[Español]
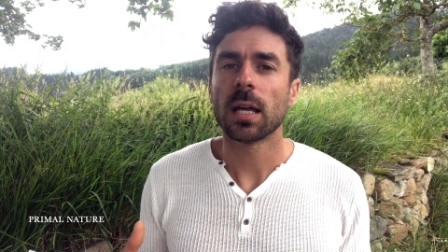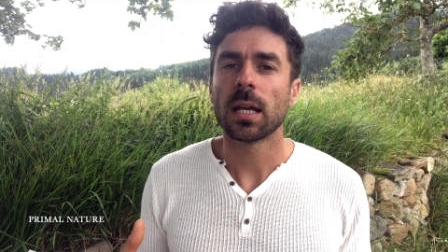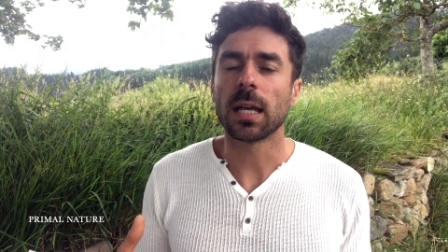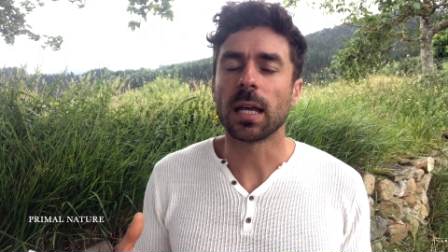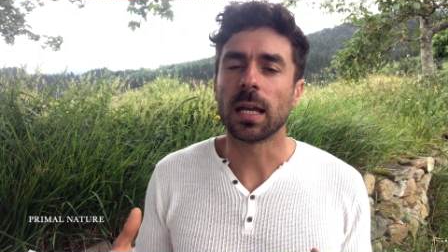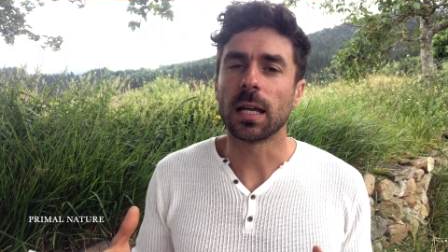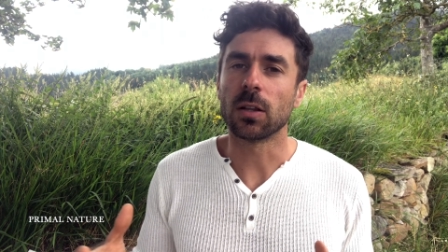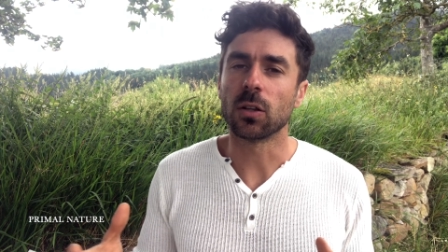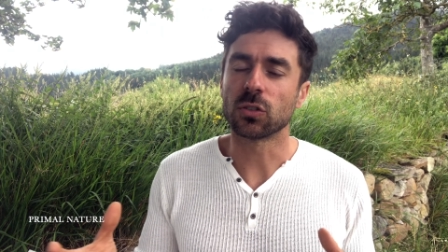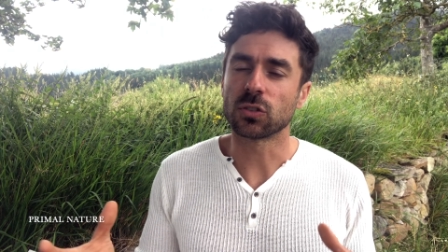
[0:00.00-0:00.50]

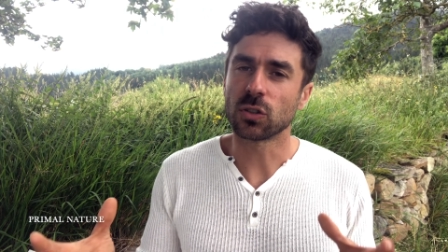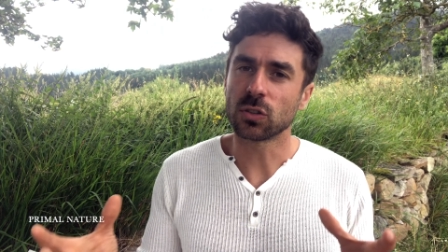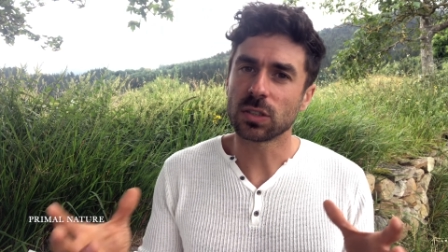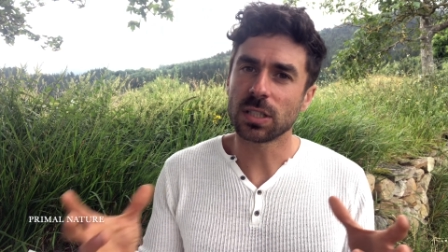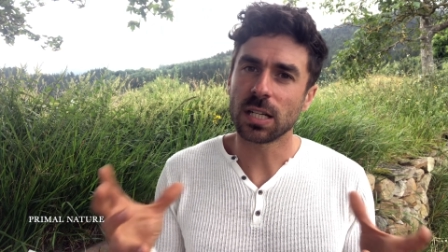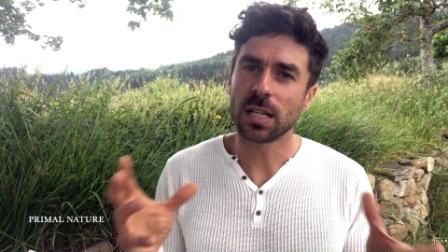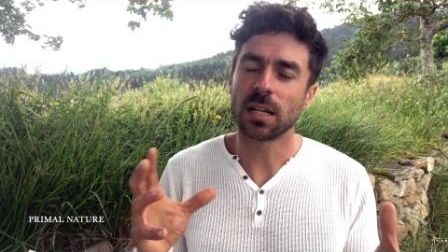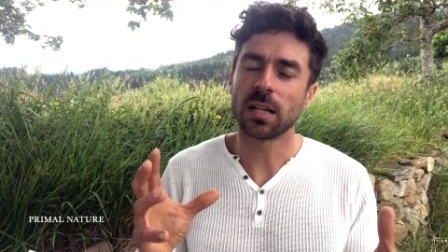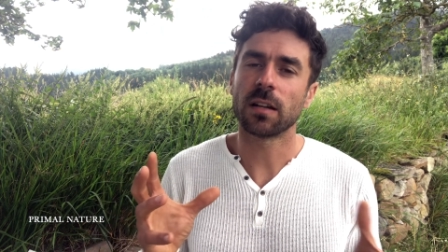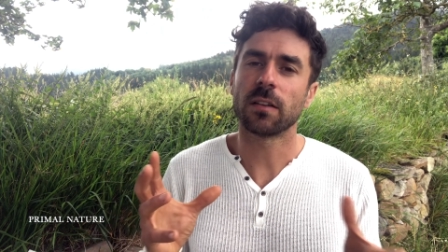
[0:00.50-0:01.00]
que los dos
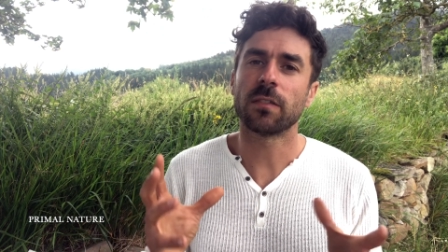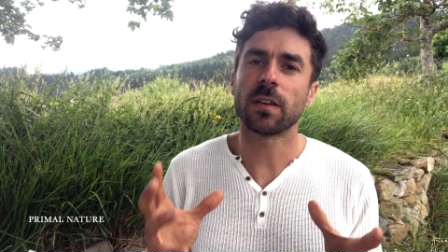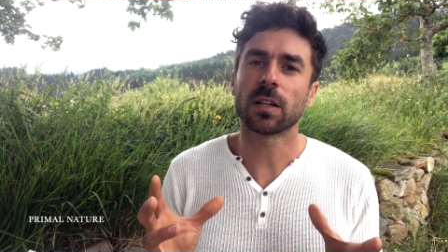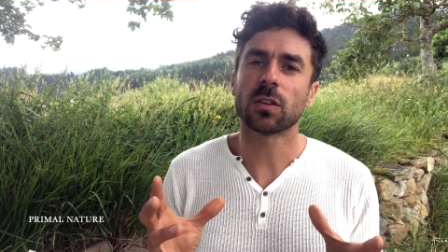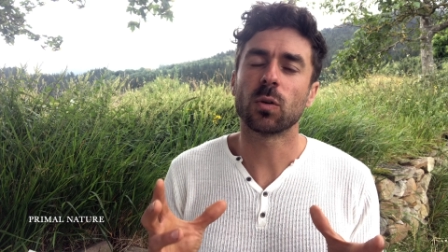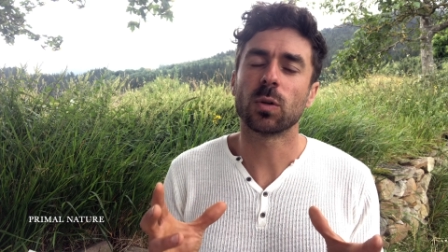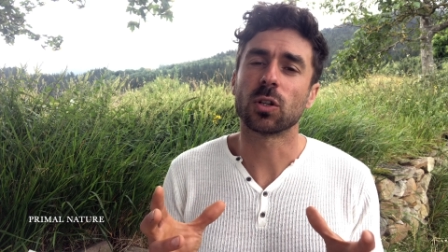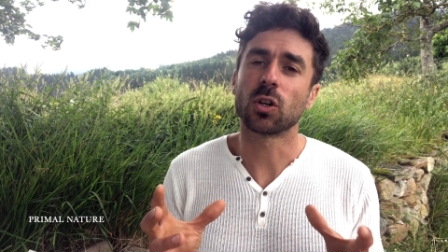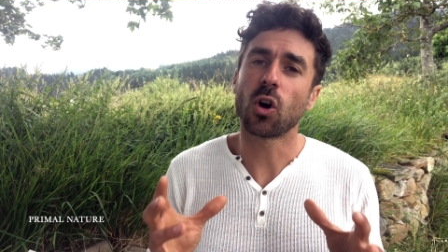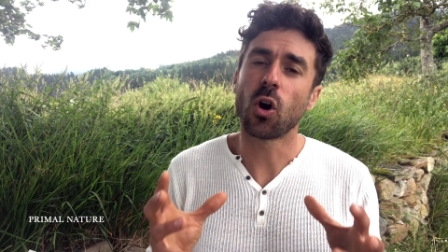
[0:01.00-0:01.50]
tienen
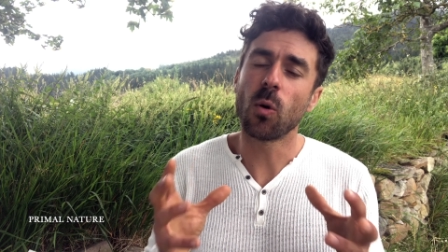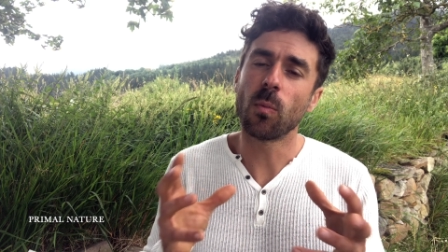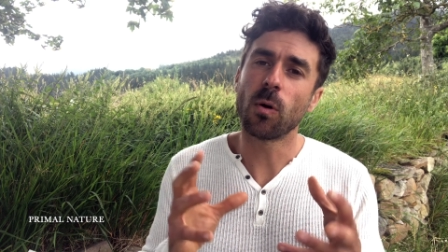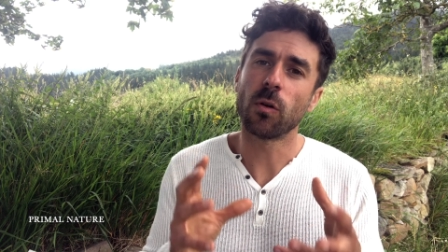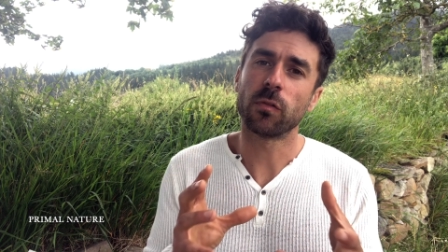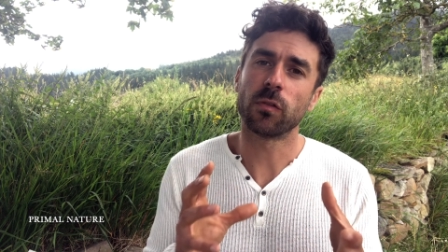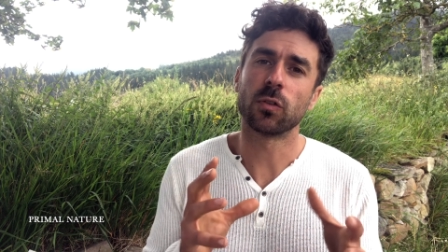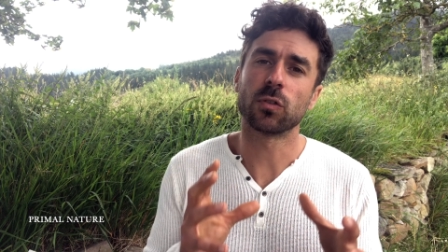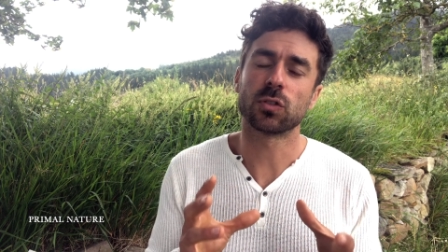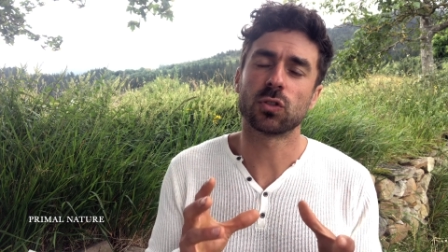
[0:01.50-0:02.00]
efecto en
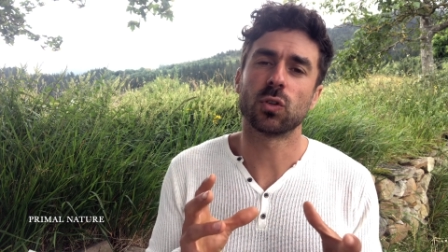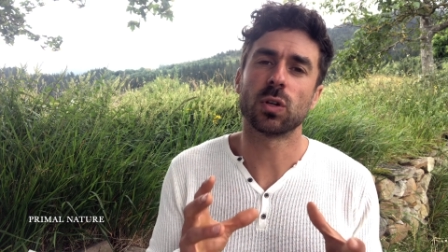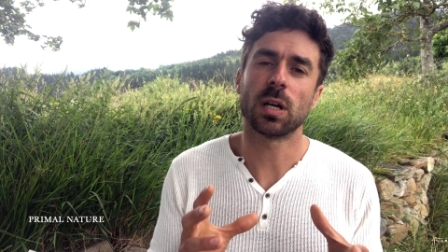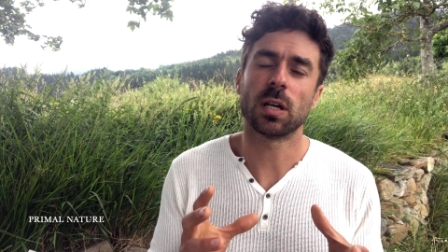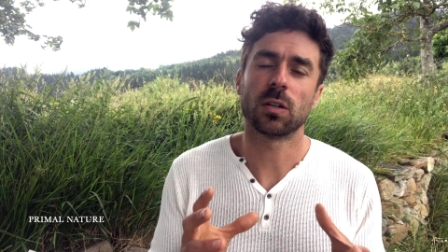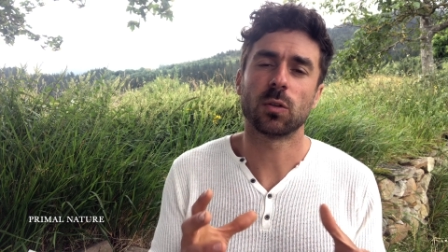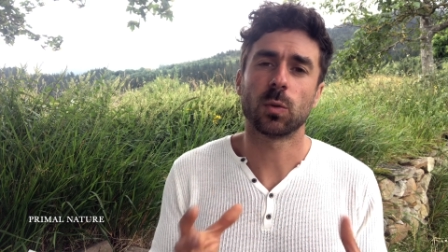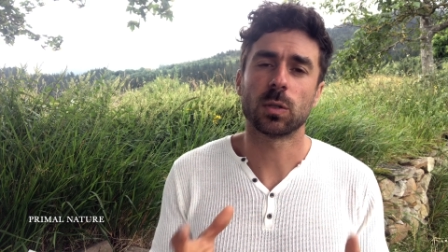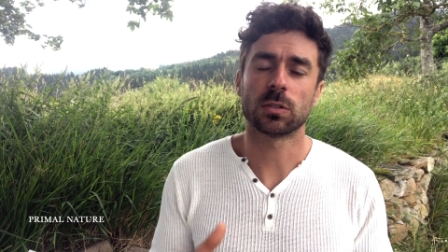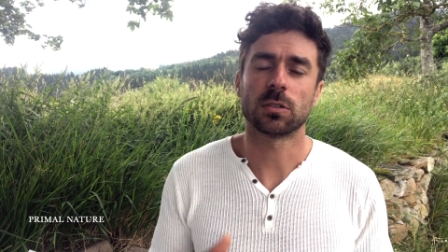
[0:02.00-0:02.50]
cómo
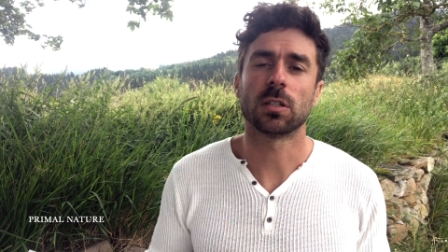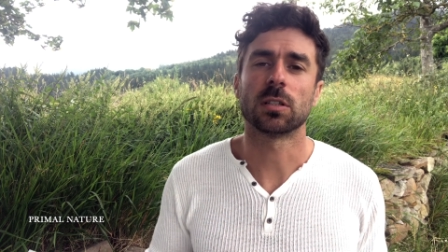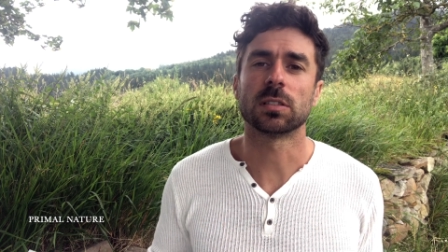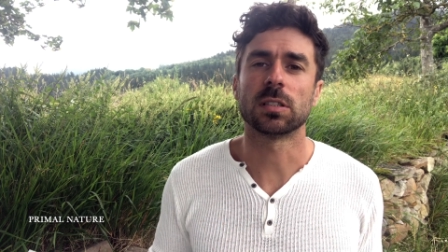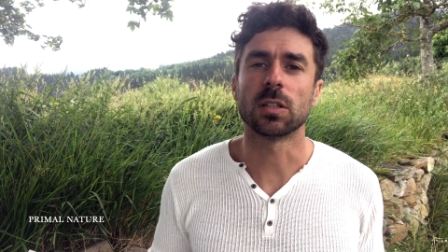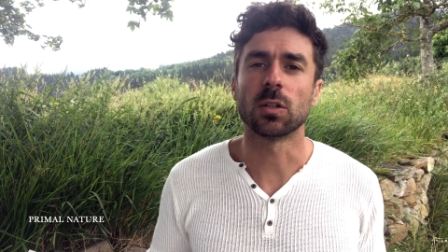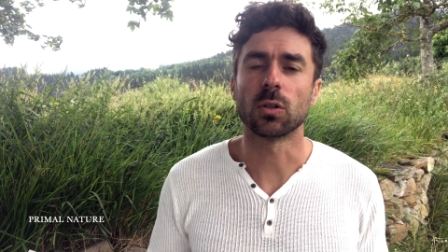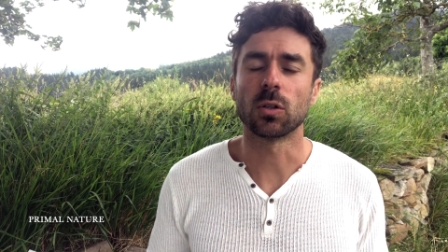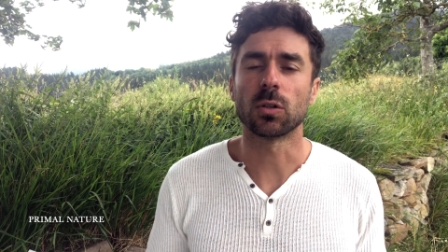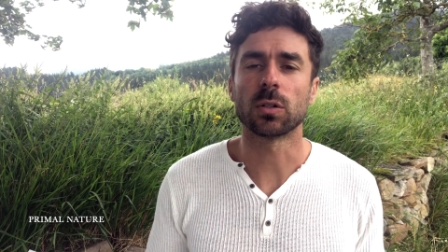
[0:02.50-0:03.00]
funciona nuestra
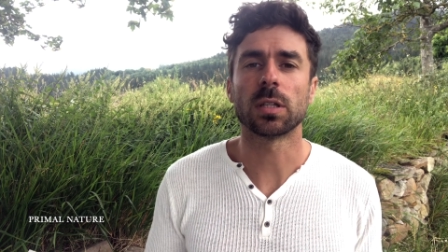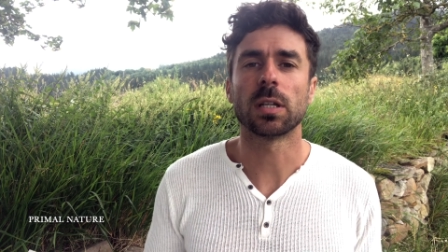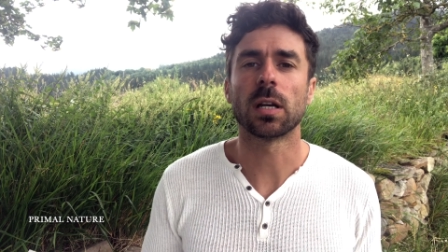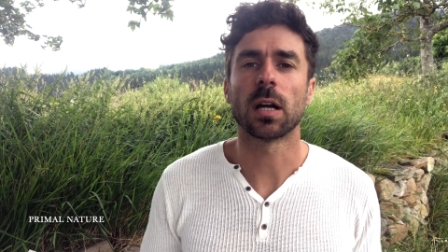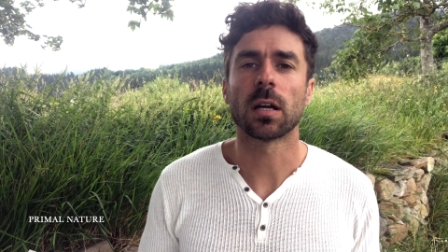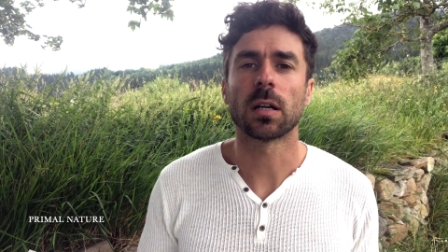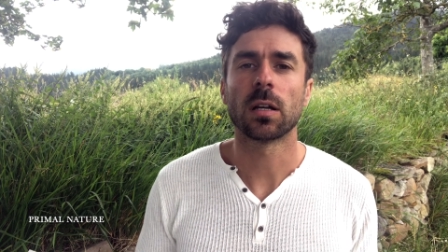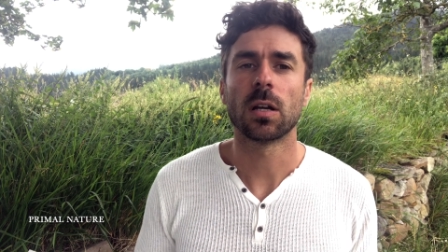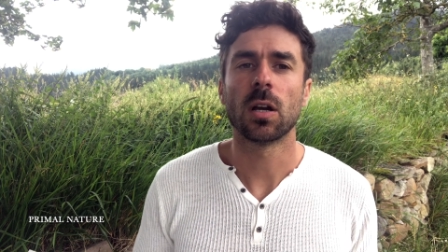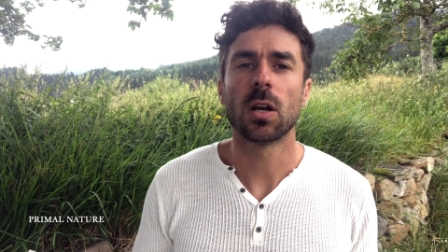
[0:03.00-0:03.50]
psicología,